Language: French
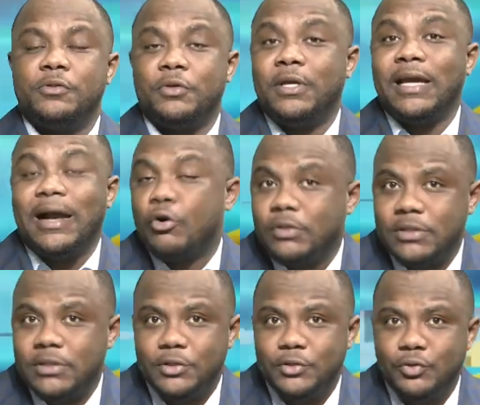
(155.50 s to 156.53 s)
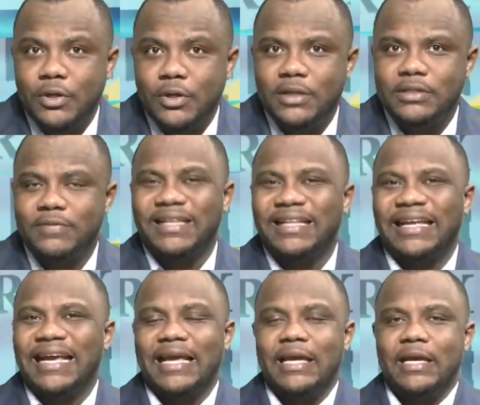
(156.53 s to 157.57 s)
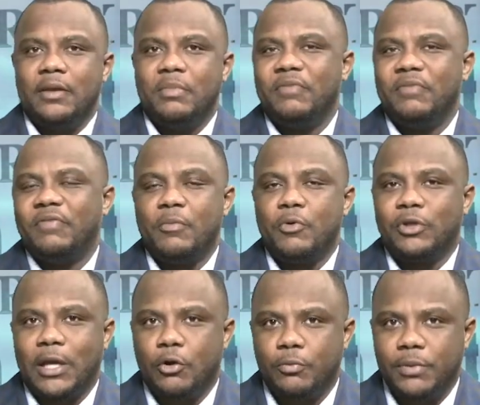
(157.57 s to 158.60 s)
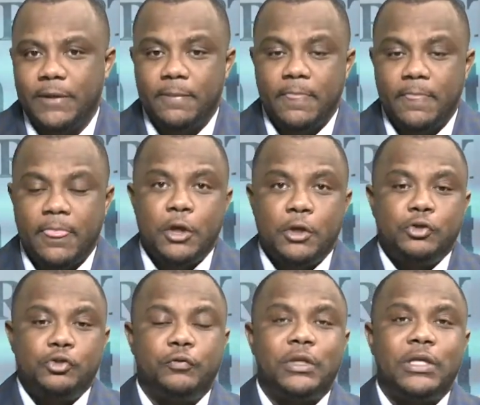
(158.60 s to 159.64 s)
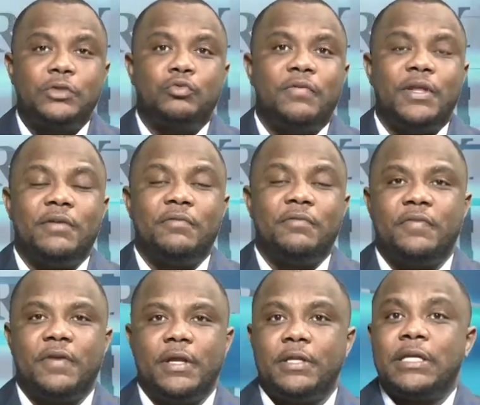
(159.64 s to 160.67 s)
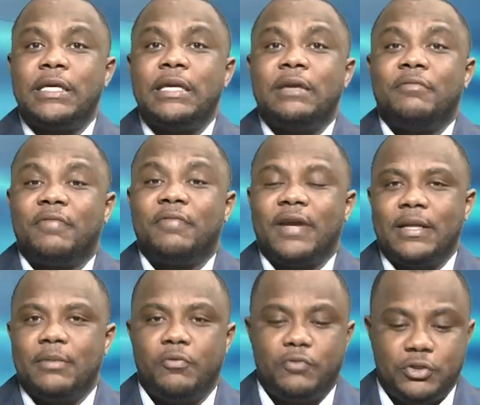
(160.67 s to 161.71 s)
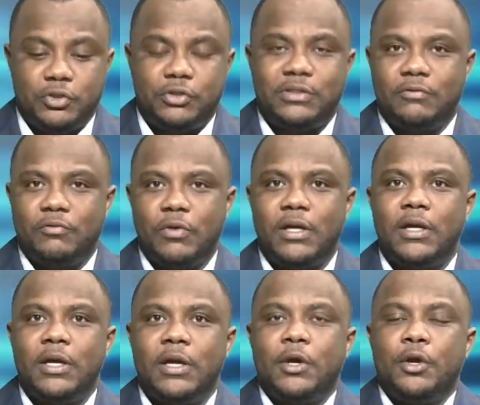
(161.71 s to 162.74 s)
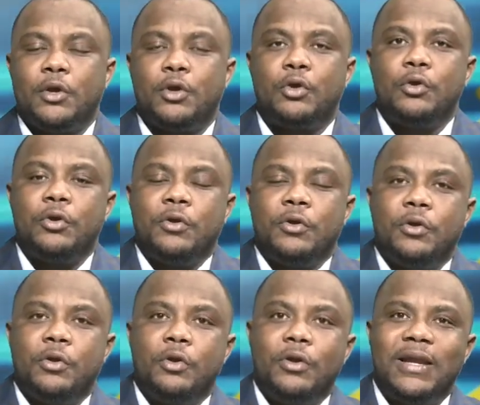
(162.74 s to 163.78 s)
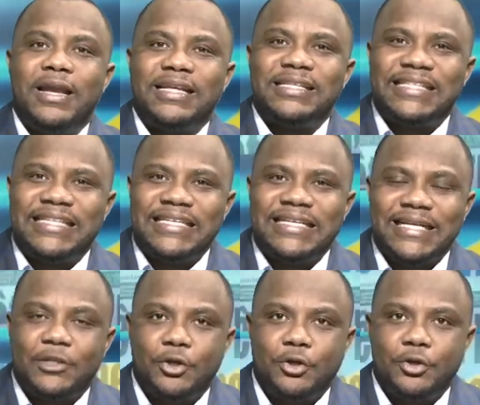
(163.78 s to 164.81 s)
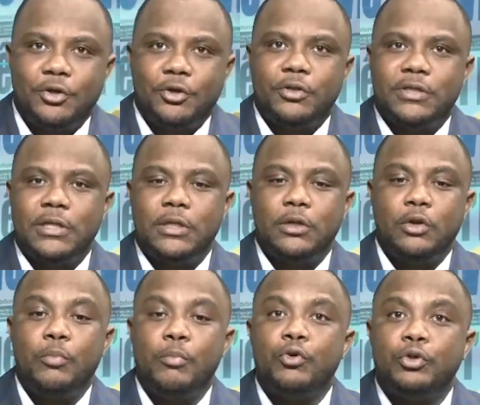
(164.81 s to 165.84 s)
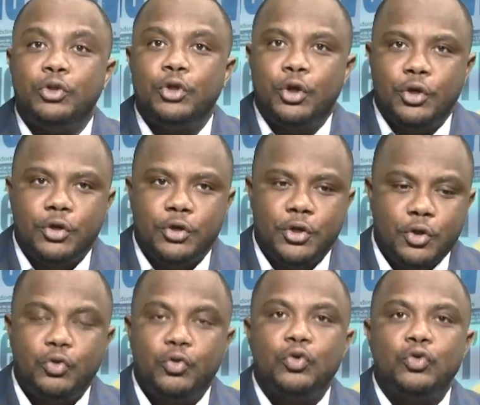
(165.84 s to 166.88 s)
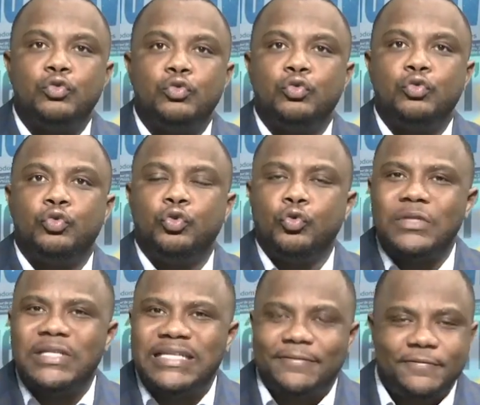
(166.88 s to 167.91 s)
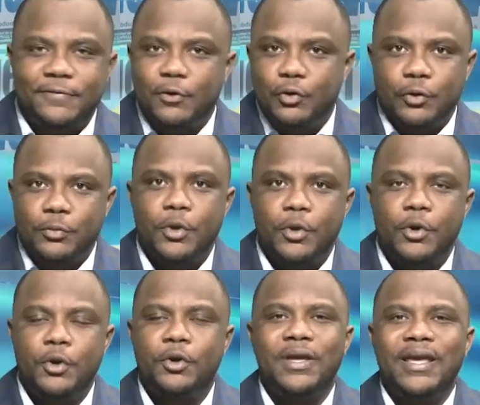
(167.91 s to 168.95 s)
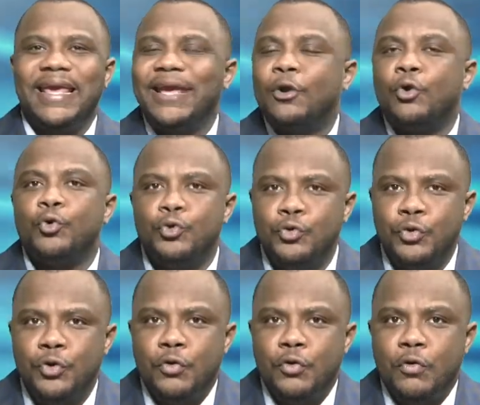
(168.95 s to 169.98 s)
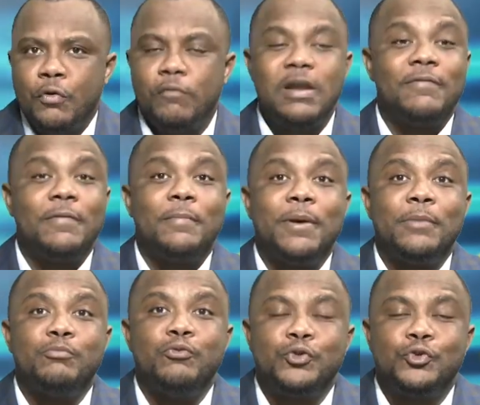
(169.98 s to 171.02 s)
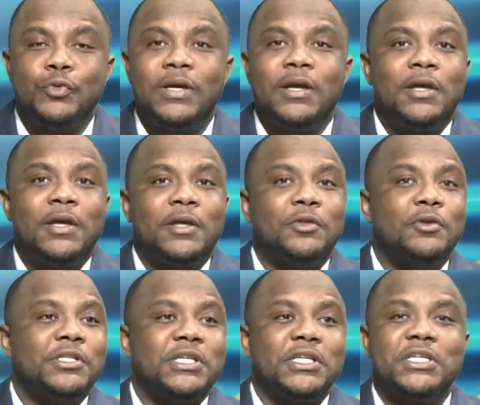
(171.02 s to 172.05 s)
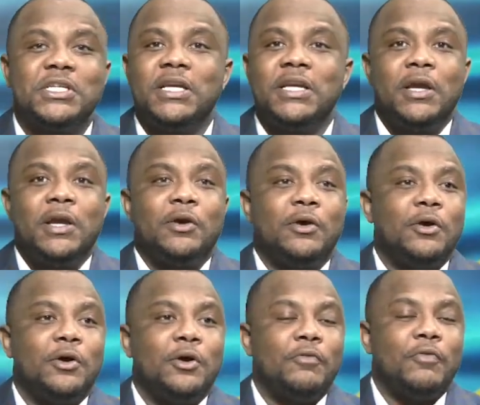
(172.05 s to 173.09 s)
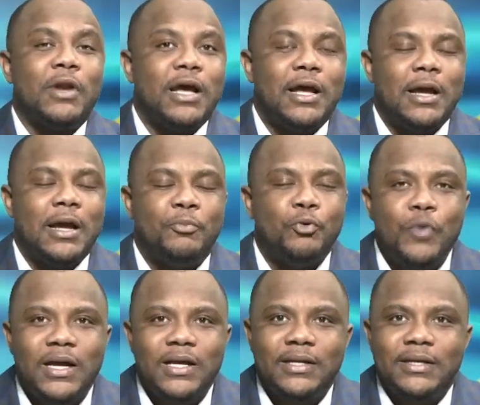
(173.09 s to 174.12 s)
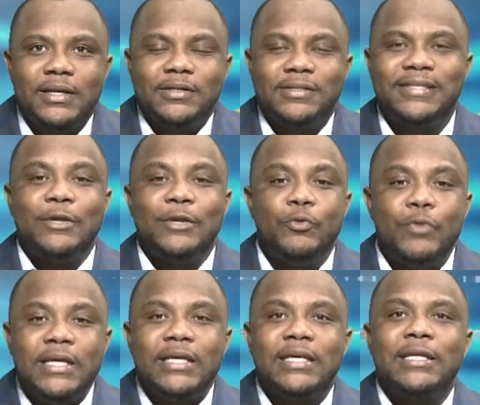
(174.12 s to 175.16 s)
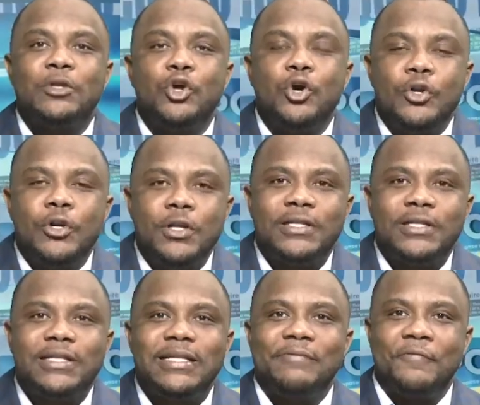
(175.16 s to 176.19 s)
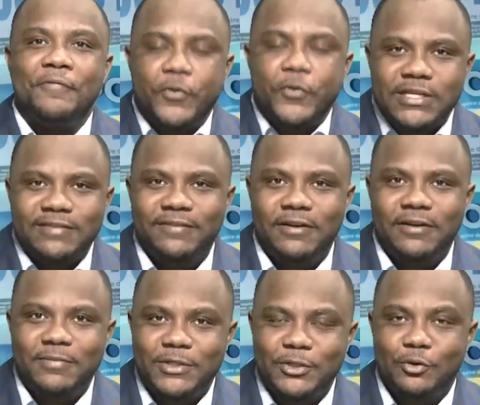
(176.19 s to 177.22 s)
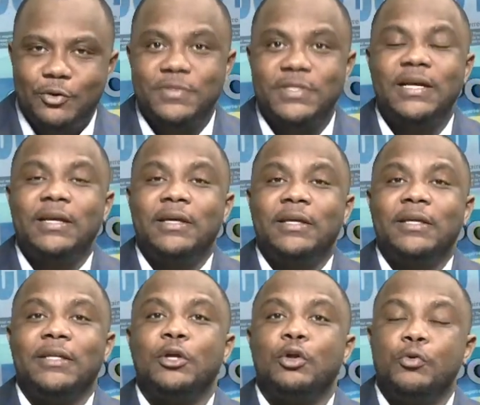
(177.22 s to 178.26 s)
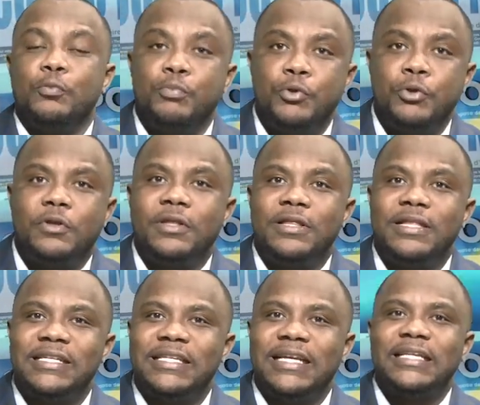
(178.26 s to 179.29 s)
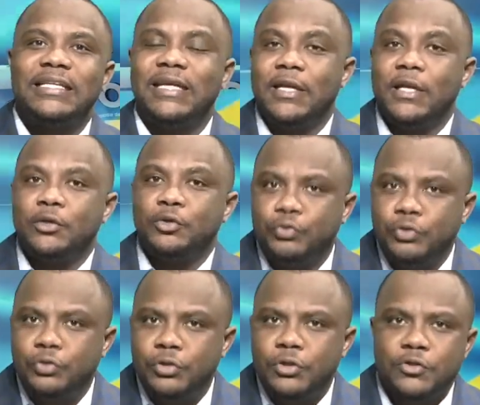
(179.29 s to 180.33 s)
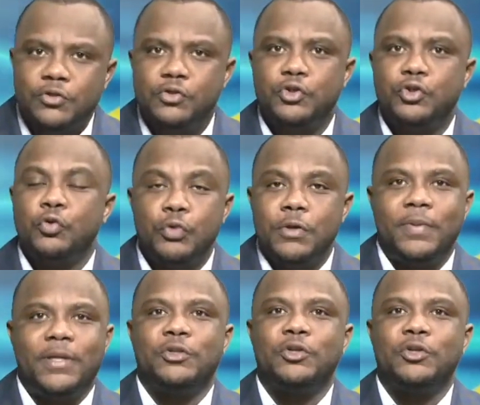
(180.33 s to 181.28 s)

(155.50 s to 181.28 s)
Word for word: ceux qui racontent des histoires, ça va être très, mais vraiment très compliqué. Je voudrais soulever des faits. Ce qui est vrai, d'abord, il faut juste savoir que l'instigateur, c'est-à-dire le moteur de toutes ces folles rumeurs est connu. Vous n'avez pas besoin de les chercher euh, voilà, un peu loin. C'est lui qui donne des fausses informations comme ça dans le but de discréditer toute une institution ou une